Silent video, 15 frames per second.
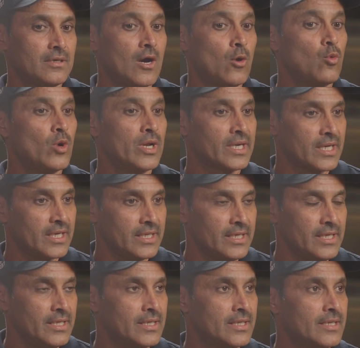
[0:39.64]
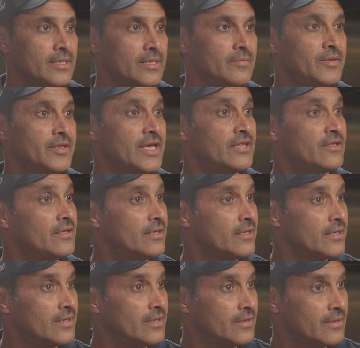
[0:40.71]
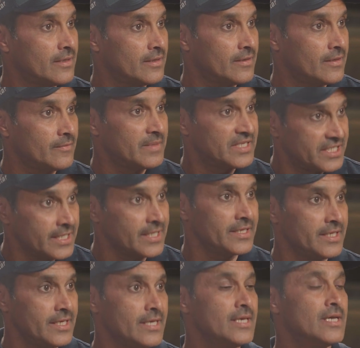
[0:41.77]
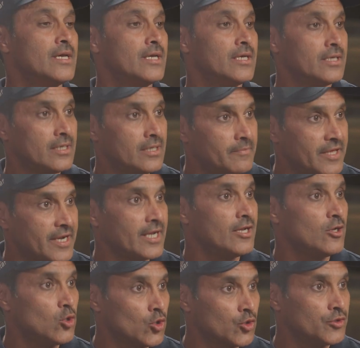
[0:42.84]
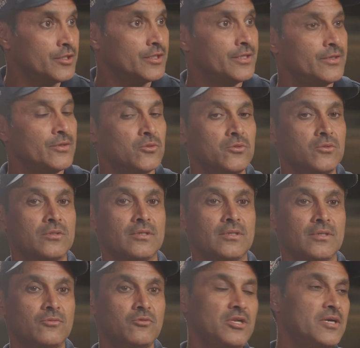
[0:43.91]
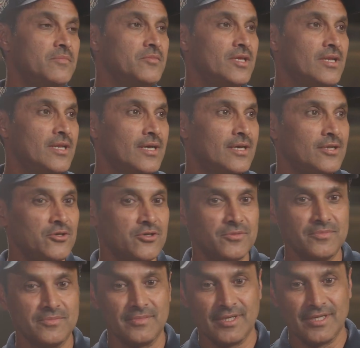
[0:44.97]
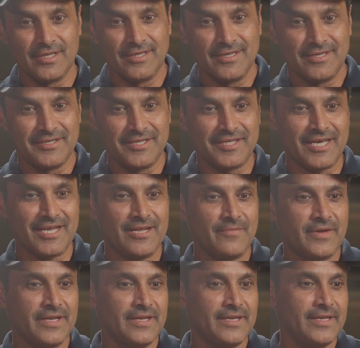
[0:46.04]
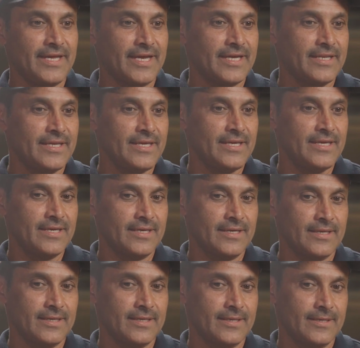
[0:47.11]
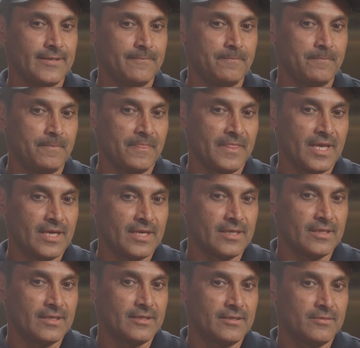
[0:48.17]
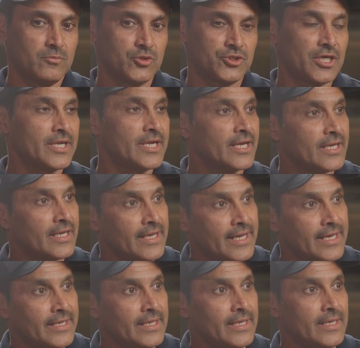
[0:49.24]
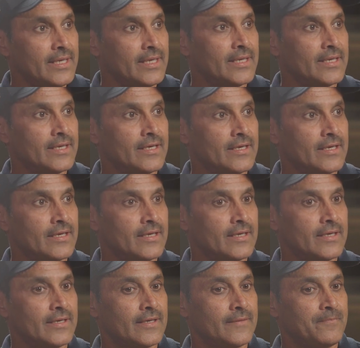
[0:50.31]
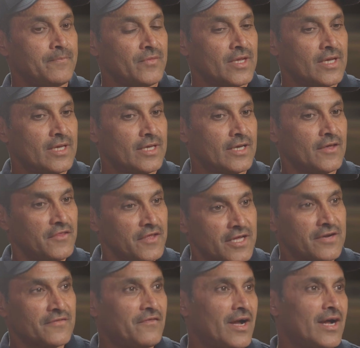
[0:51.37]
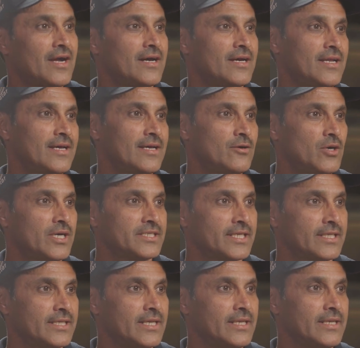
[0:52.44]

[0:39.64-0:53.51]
اول رالي بديت مسيرتي برالي الاردن والحمد لله اليوم نتكلم عن يعني آه، آه، مشاركه يعني آه، كثير فعاله خاصه